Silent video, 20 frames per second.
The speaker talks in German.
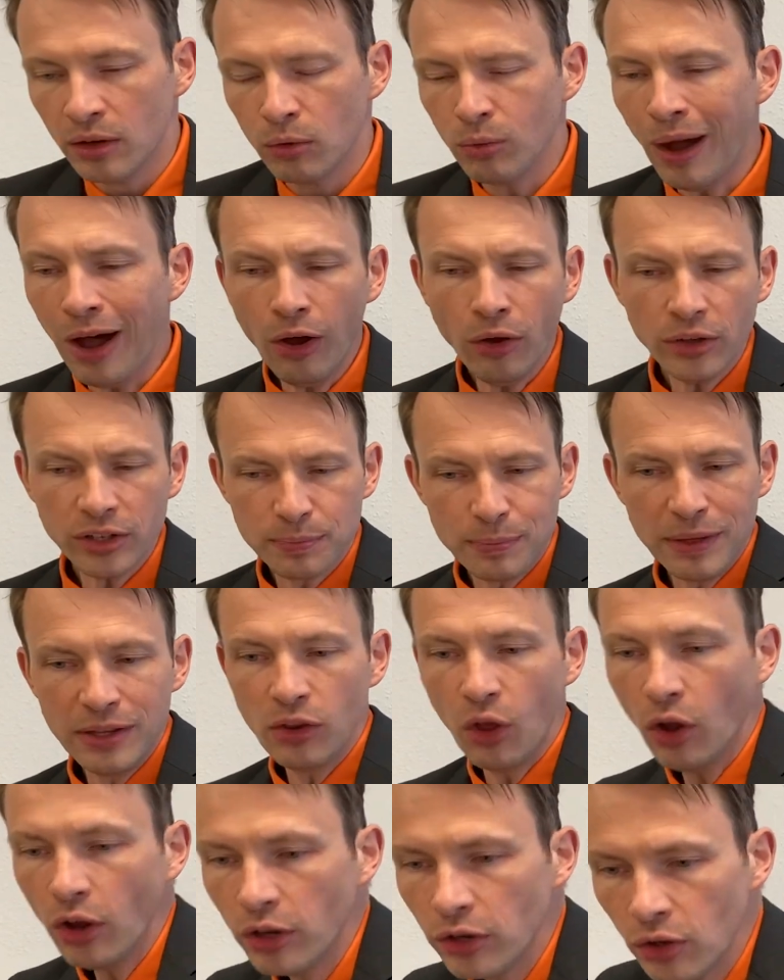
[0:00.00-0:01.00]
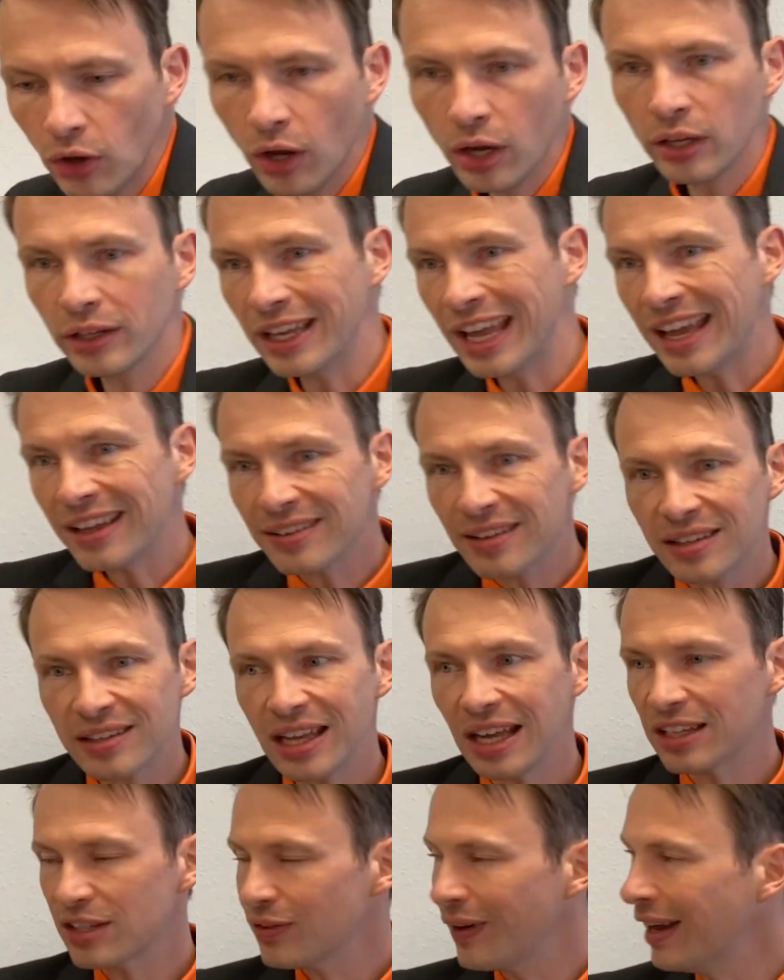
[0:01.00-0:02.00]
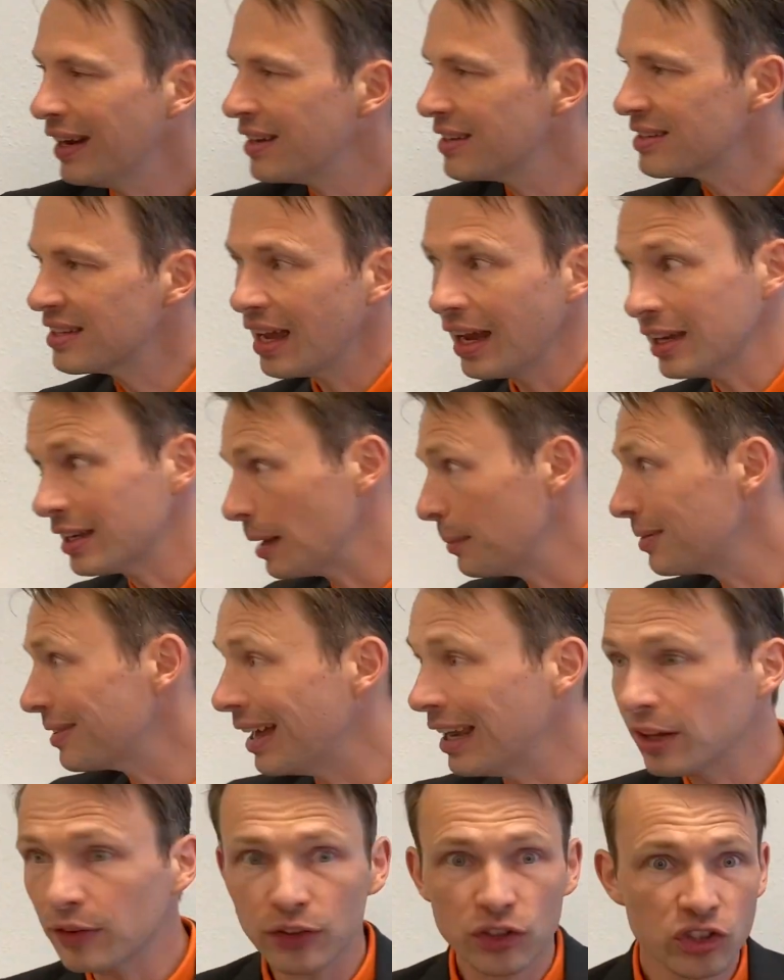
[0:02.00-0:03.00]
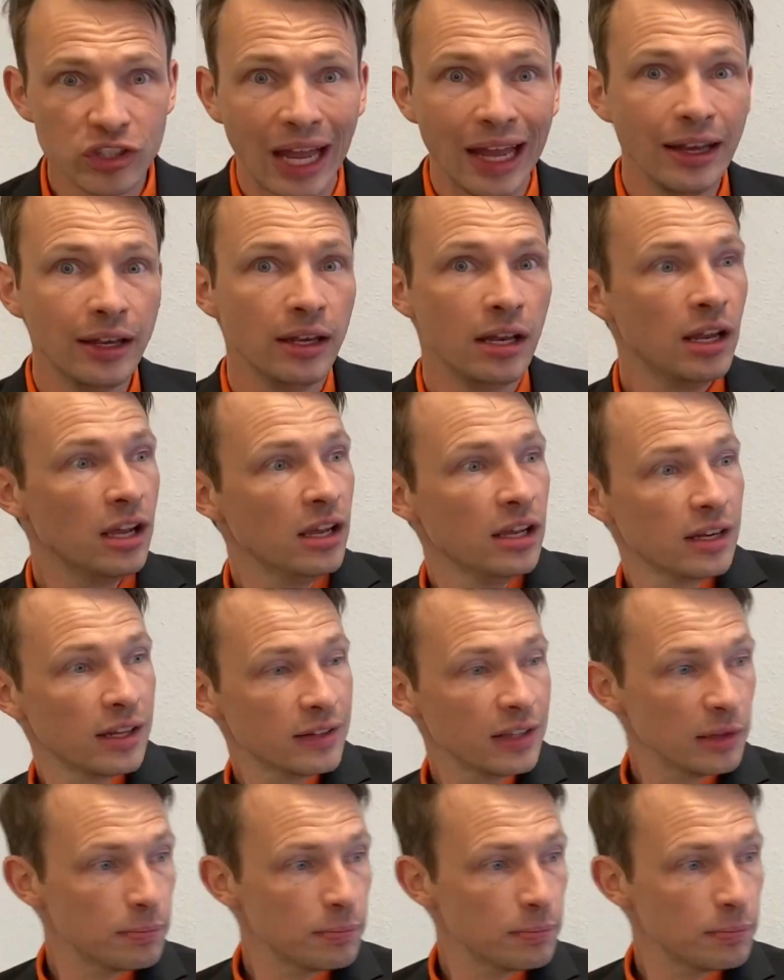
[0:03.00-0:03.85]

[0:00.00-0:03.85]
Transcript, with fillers: wow, ich bin neu dort, erstes Jahr, zweites Jahr, ich habe jetzt alles verstanden. Dann